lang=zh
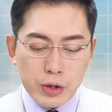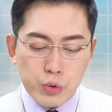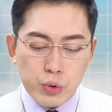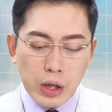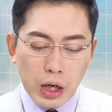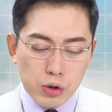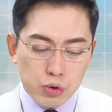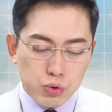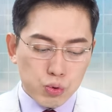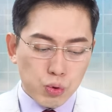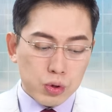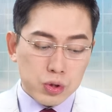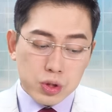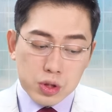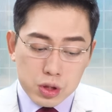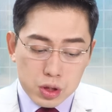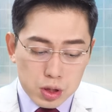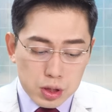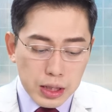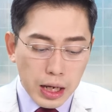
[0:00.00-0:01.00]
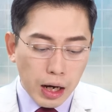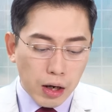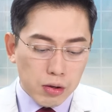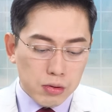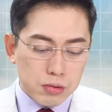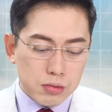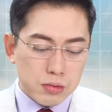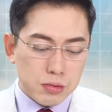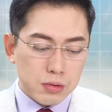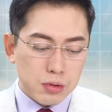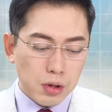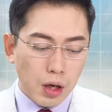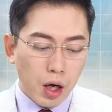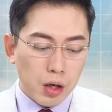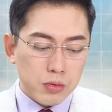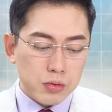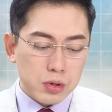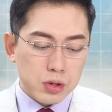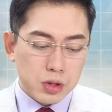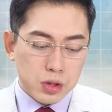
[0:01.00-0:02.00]
家预告说，只要
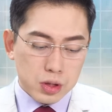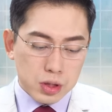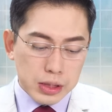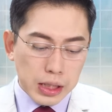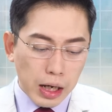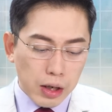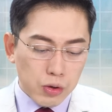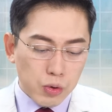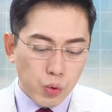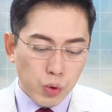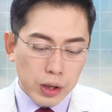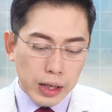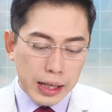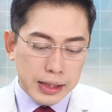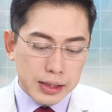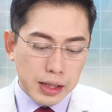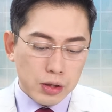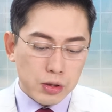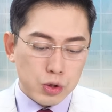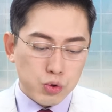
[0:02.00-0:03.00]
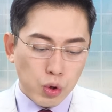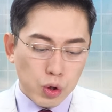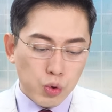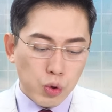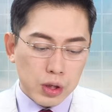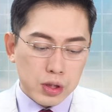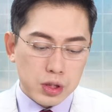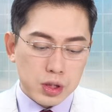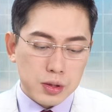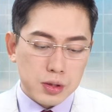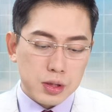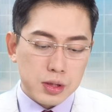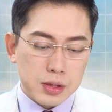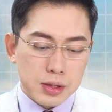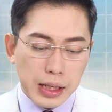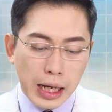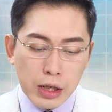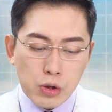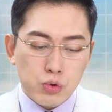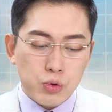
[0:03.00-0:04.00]
好，只要我看到的状况是
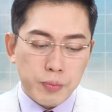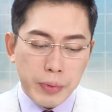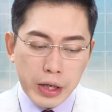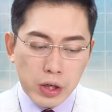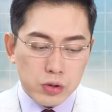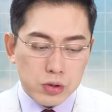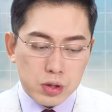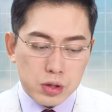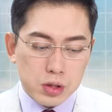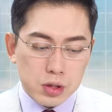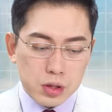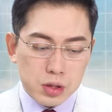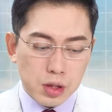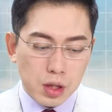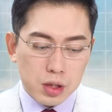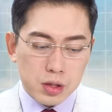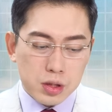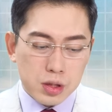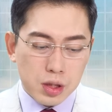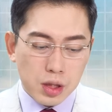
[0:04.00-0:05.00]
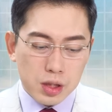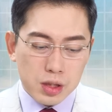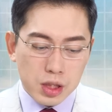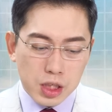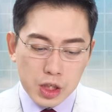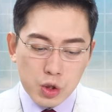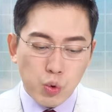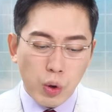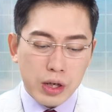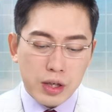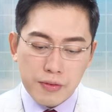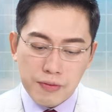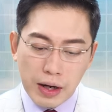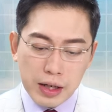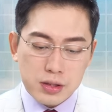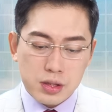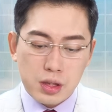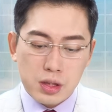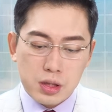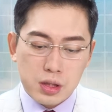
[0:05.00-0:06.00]
台股没有很很意外的发
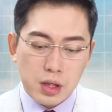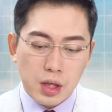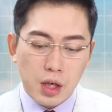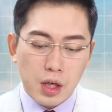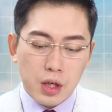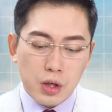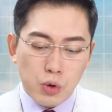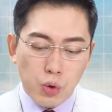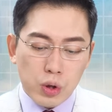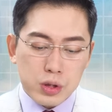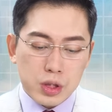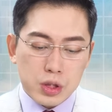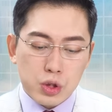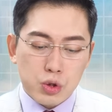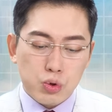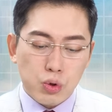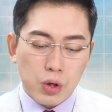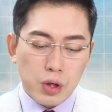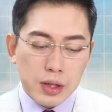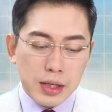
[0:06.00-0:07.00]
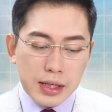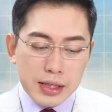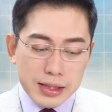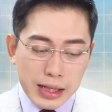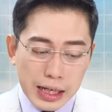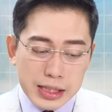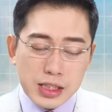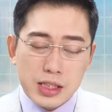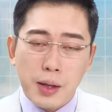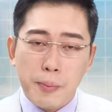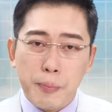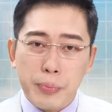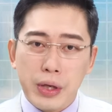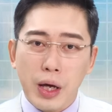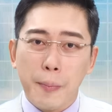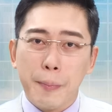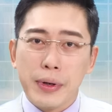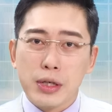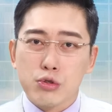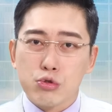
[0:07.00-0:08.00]
生，或者是说台积电不
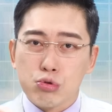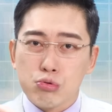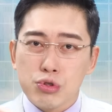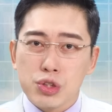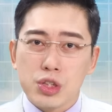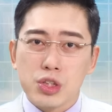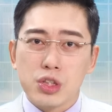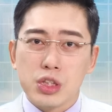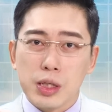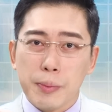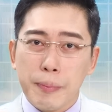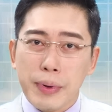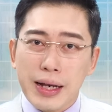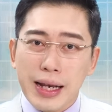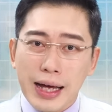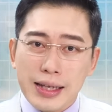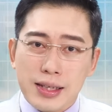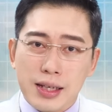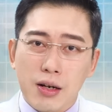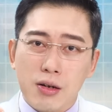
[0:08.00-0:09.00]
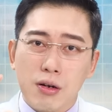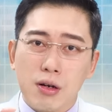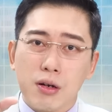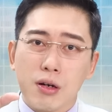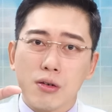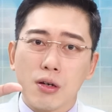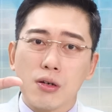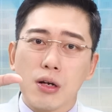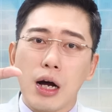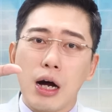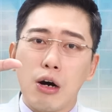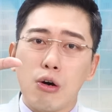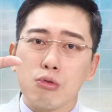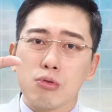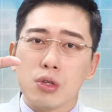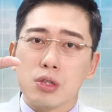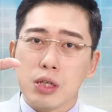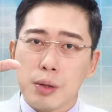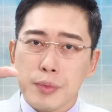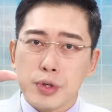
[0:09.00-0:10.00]
要被除夕之前被拉的高高高高高
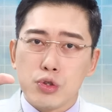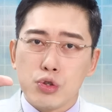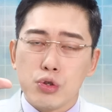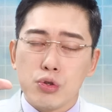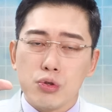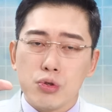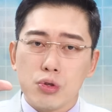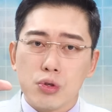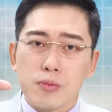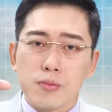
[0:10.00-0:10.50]
的上面去，